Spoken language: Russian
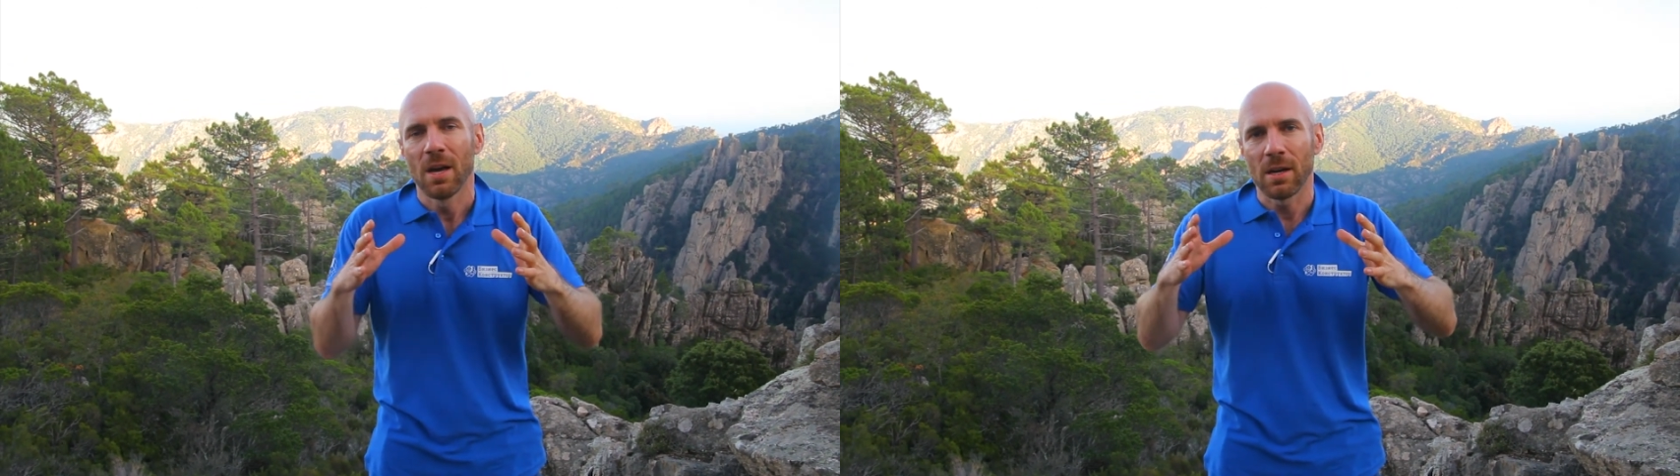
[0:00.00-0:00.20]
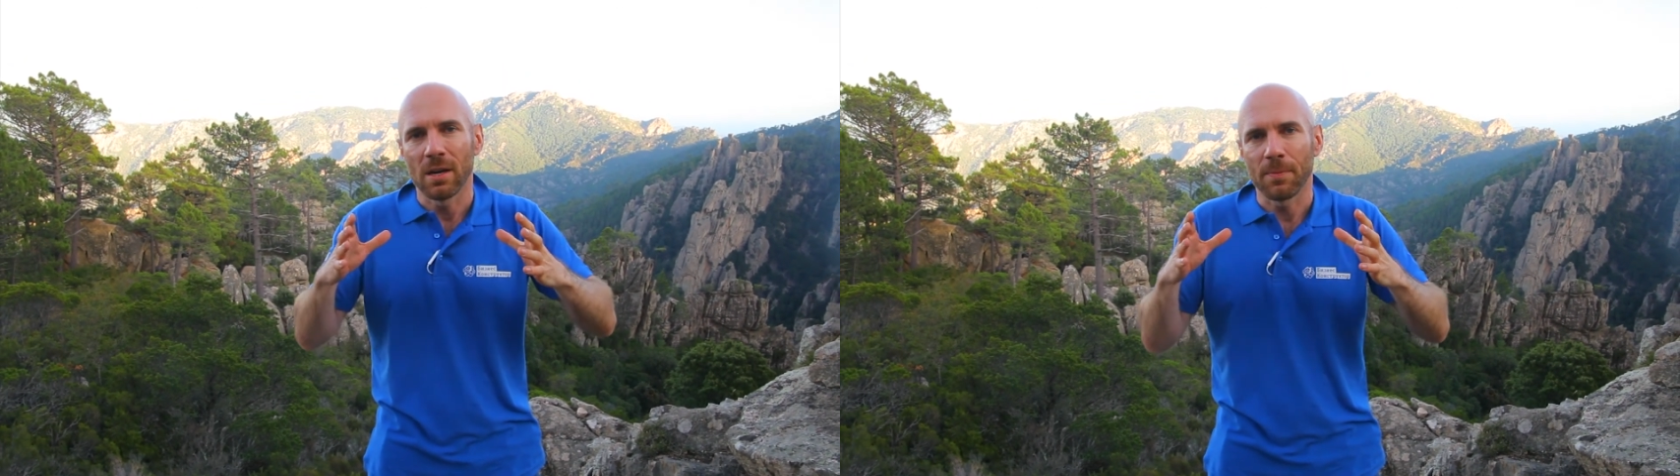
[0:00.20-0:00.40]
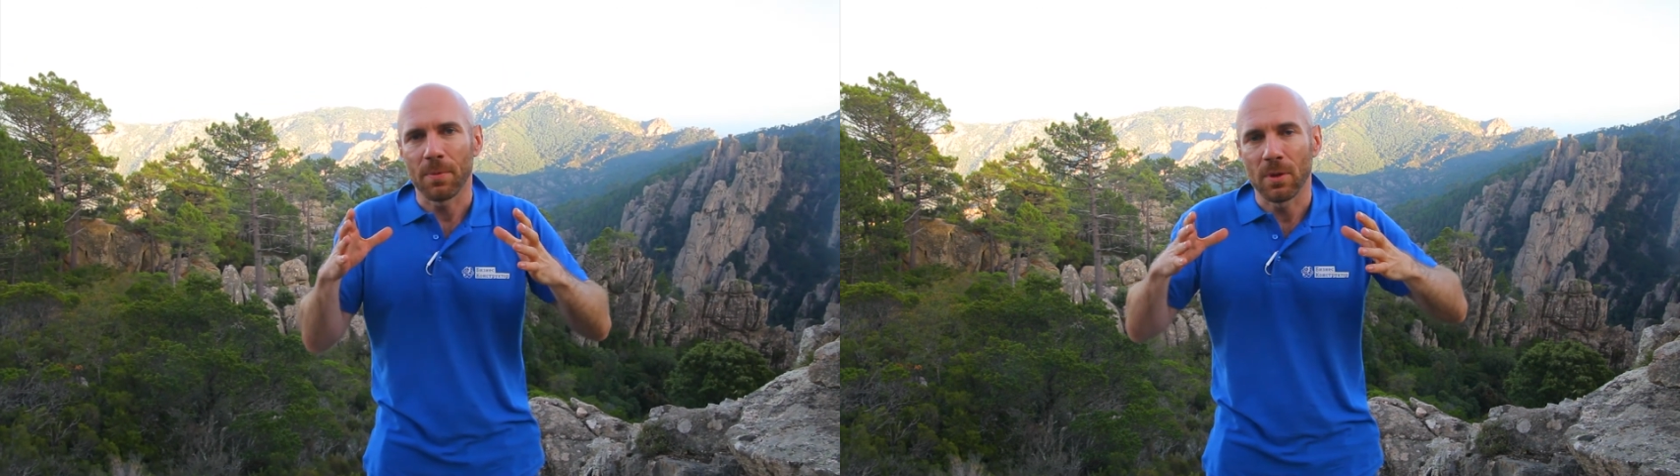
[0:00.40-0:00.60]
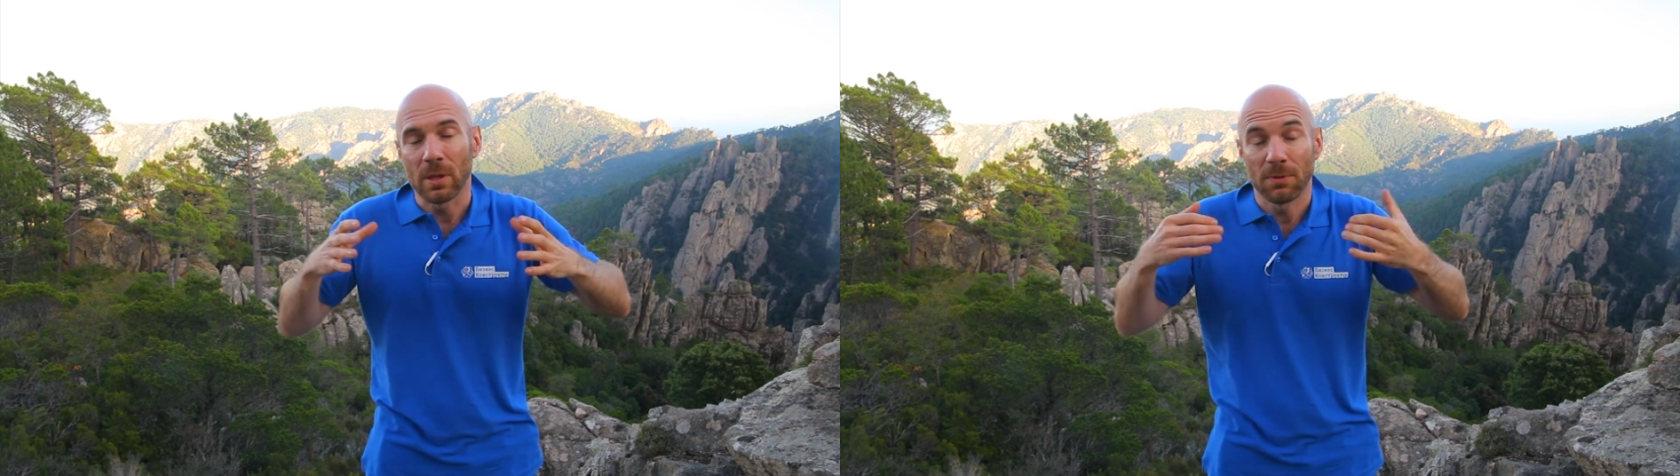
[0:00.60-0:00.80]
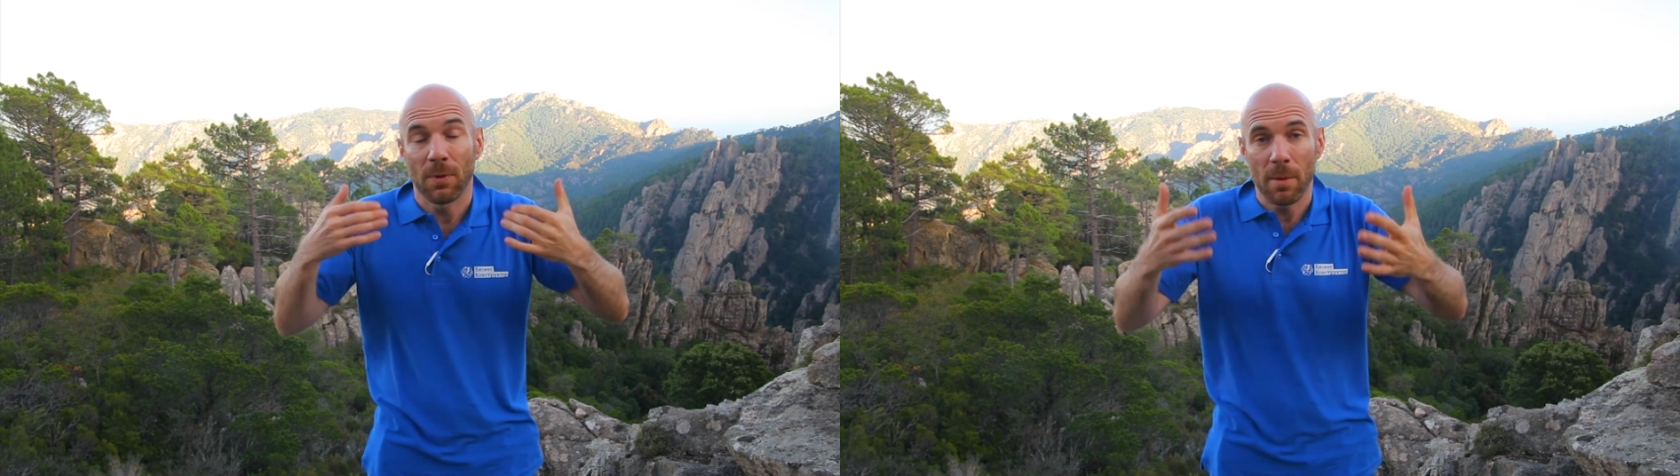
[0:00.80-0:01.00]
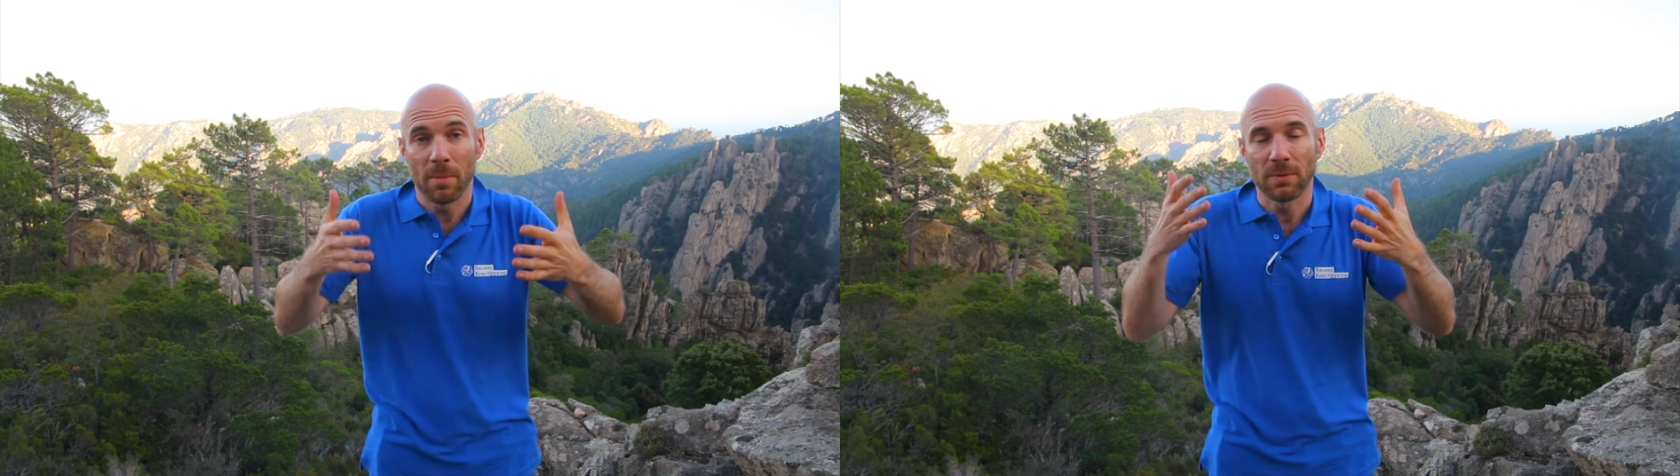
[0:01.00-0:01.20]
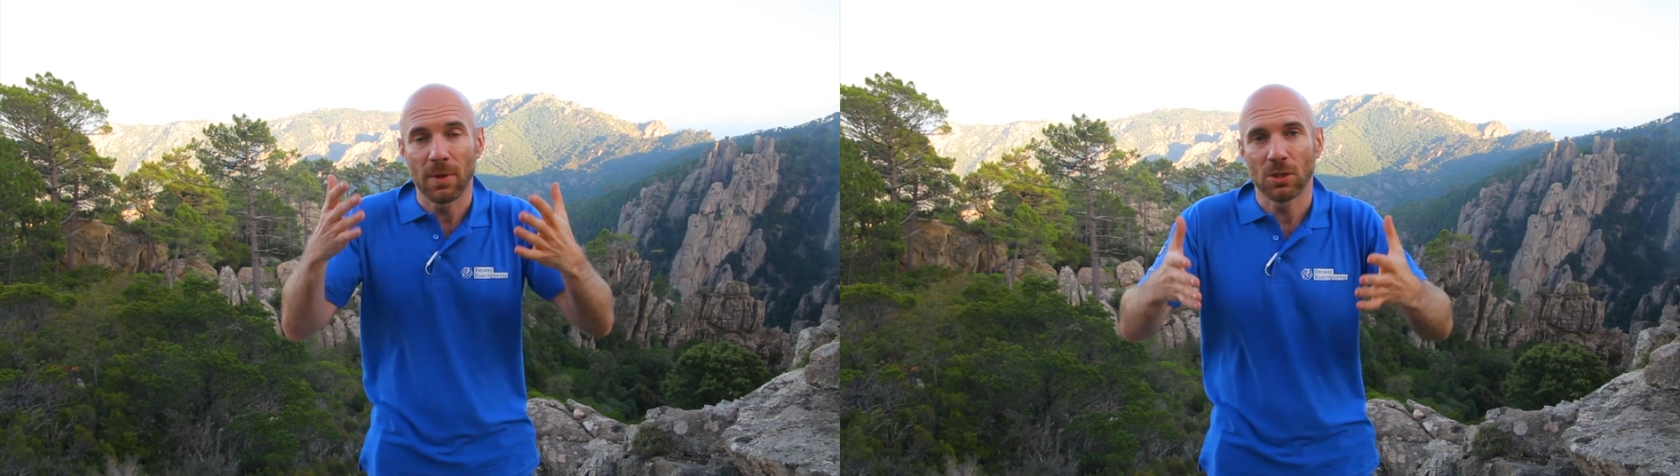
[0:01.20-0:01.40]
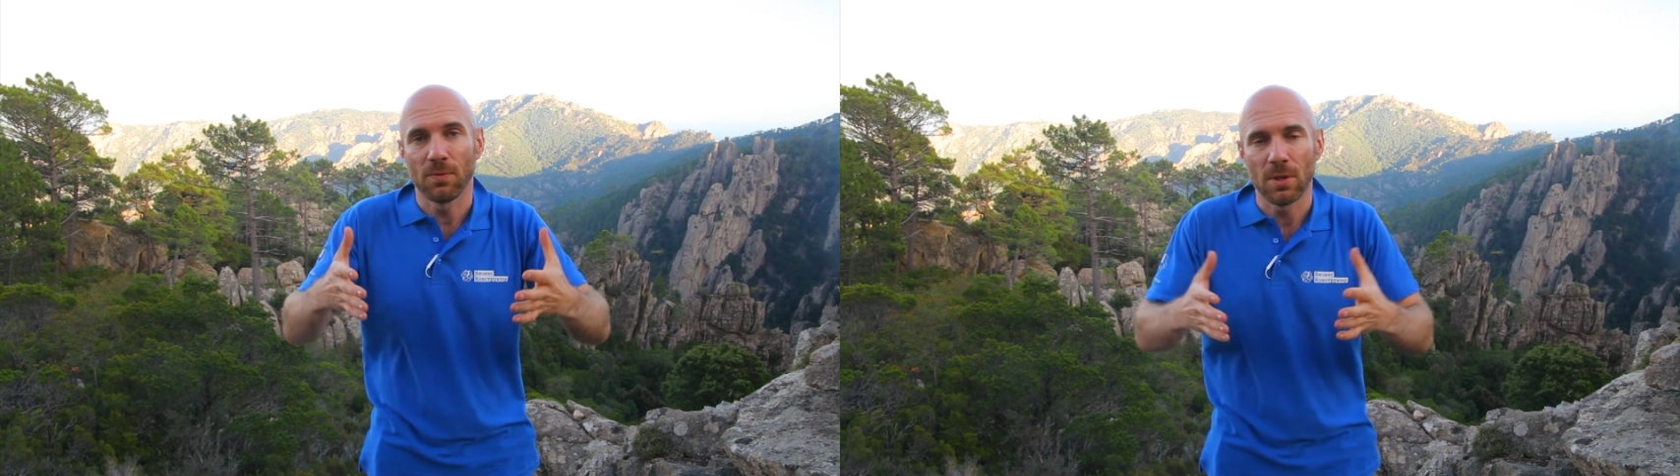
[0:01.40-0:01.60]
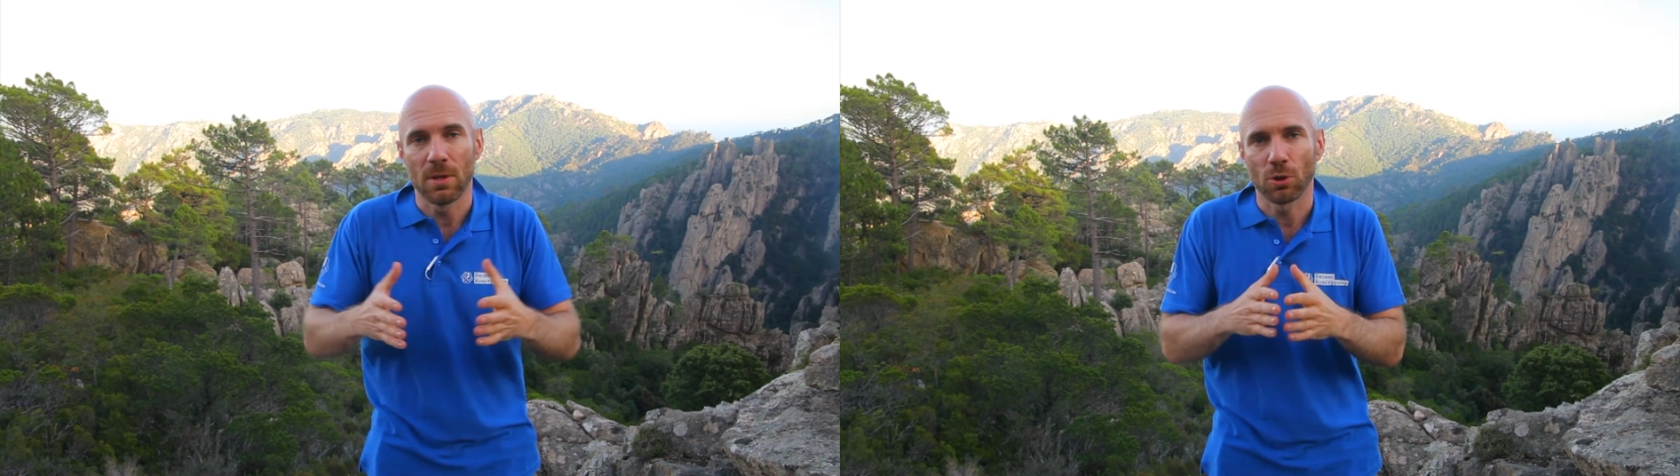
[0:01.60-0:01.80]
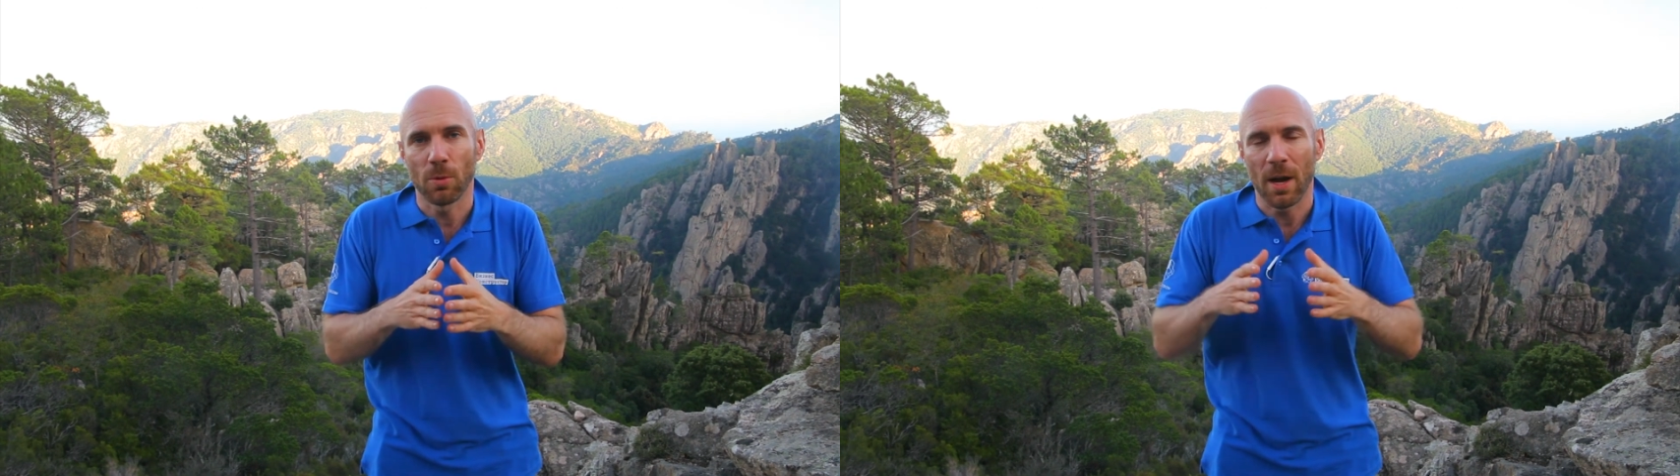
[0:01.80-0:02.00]
э, с вами, с вашим
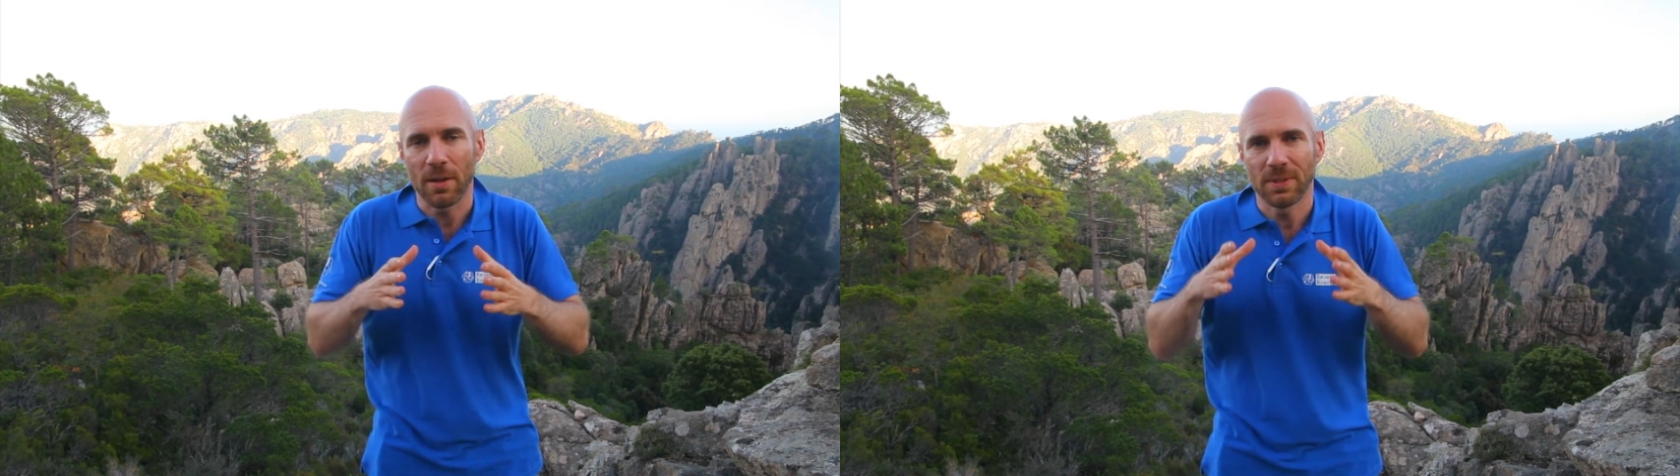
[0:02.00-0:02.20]
видом чтобы